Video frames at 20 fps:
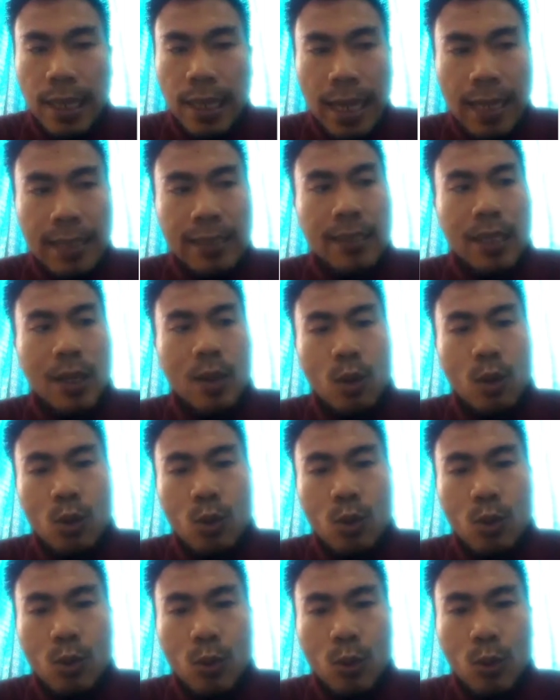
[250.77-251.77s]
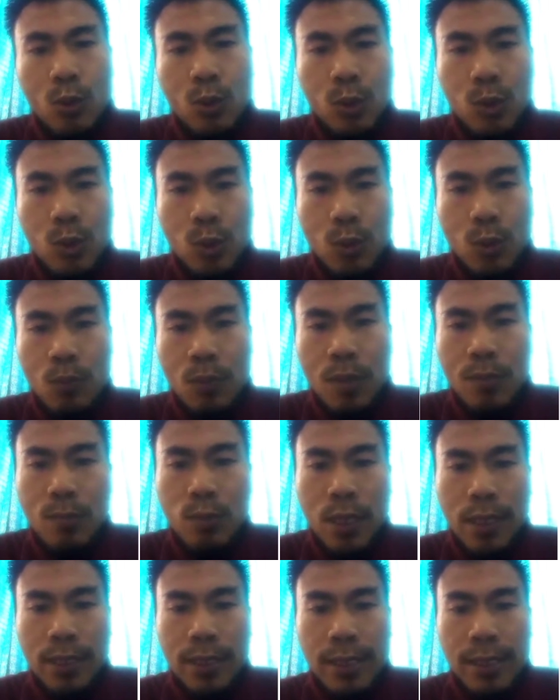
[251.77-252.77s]
atau untuk
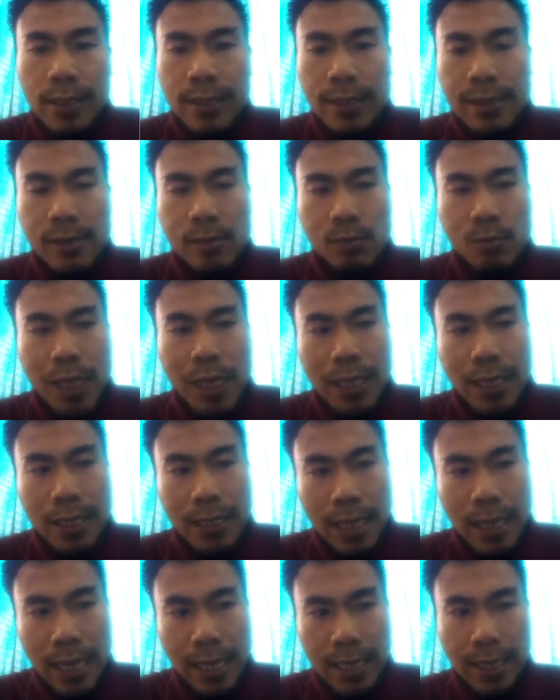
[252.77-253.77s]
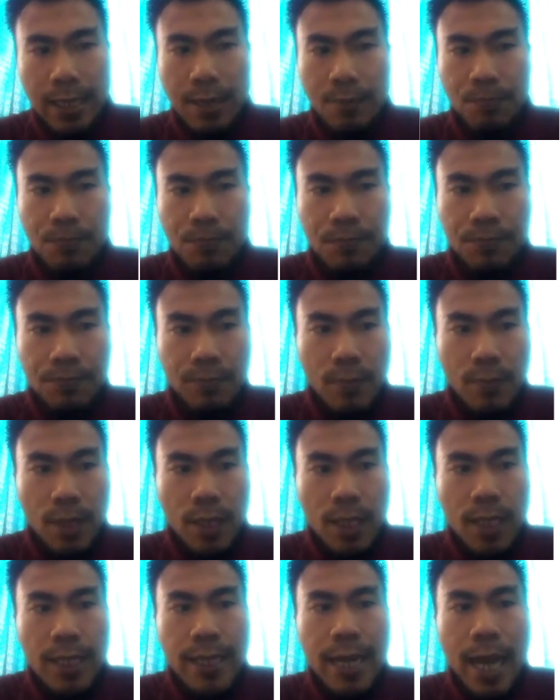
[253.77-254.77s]
membuat kita semakin akrab.
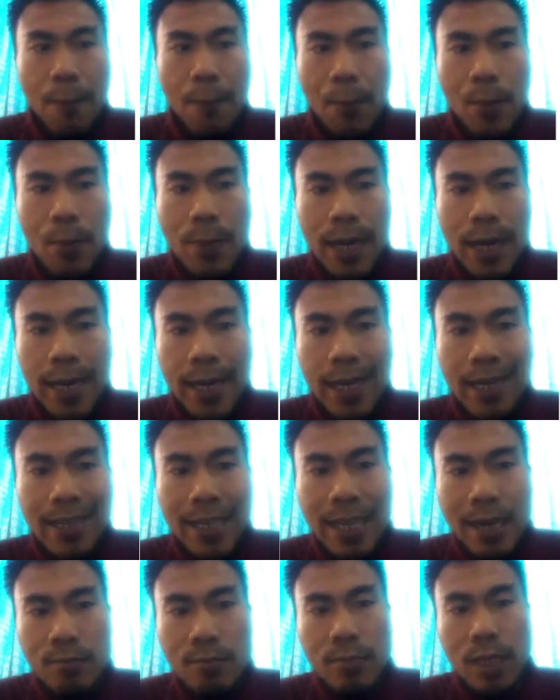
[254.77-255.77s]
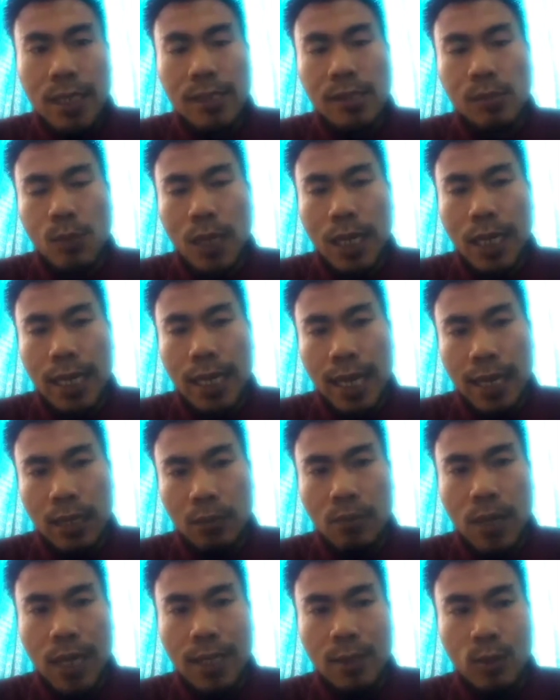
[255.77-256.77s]
Nah, pemakaian gambar sebagai
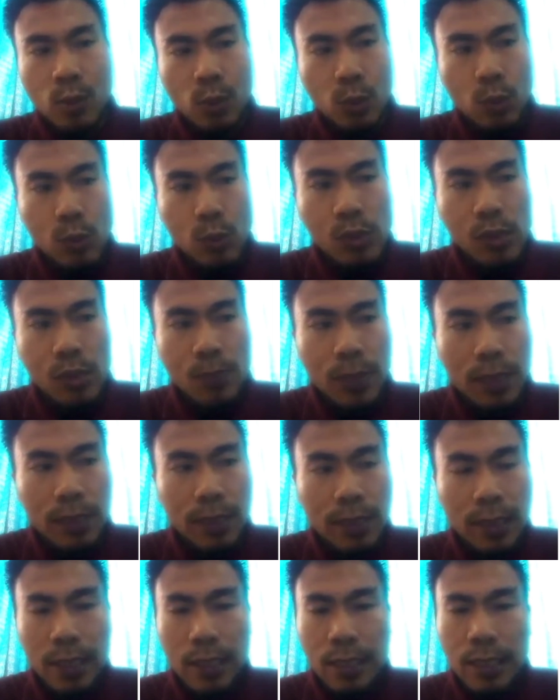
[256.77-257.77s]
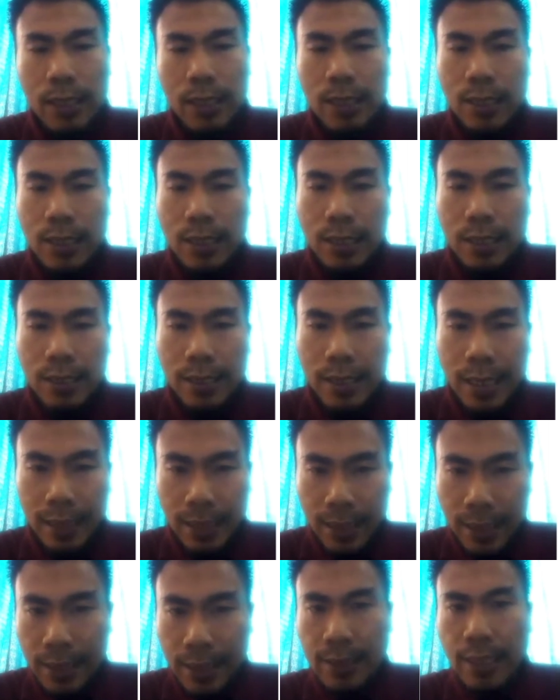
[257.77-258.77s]
alat bantu seperti yang
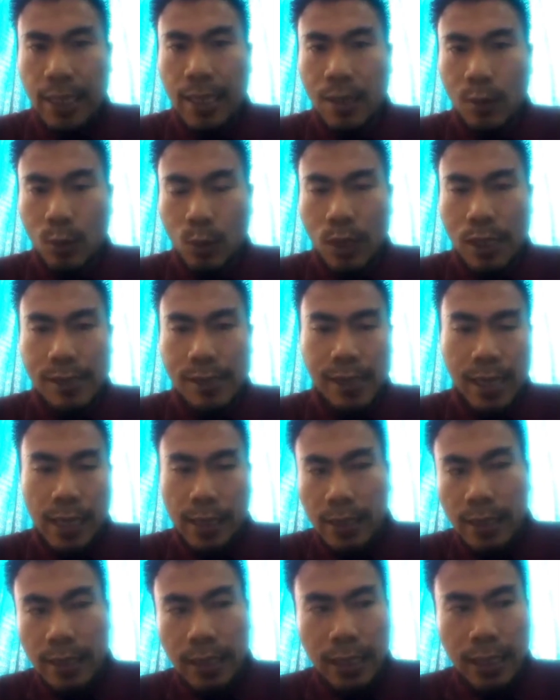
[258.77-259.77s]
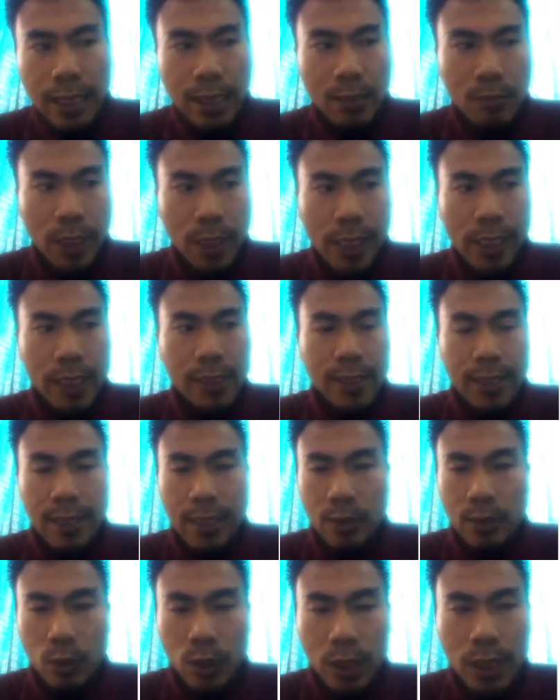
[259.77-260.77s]
kita lakukan saat ini dalam gereja
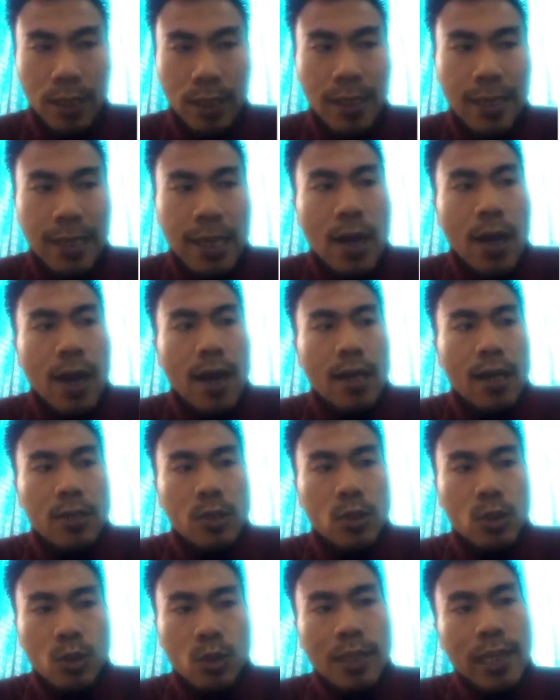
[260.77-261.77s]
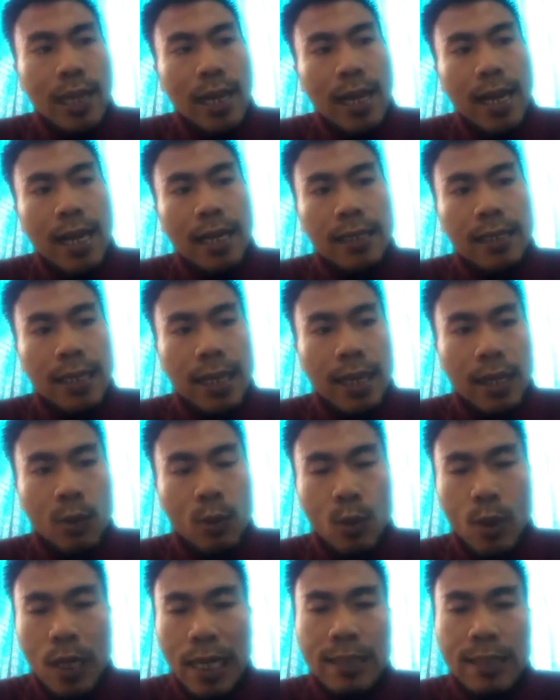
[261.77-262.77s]
Katolik juga
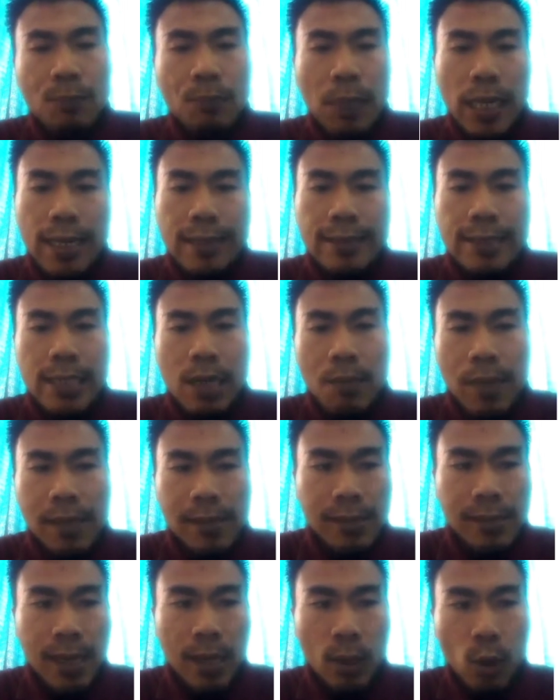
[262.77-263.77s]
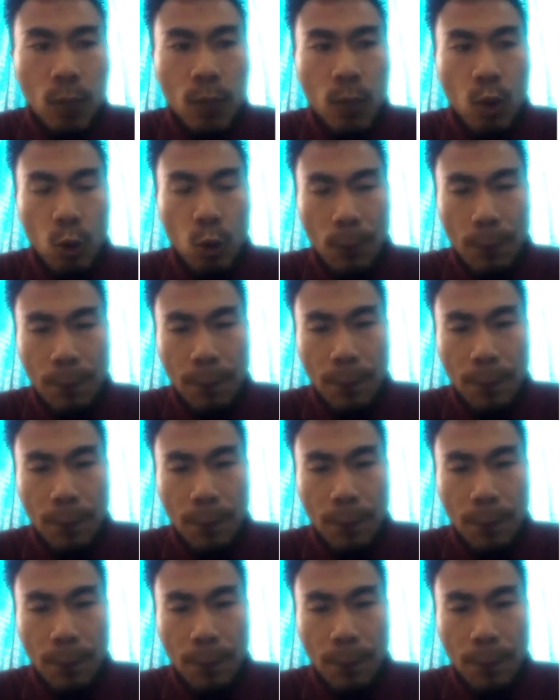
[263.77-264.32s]
dilakukan pada zaman Salomo.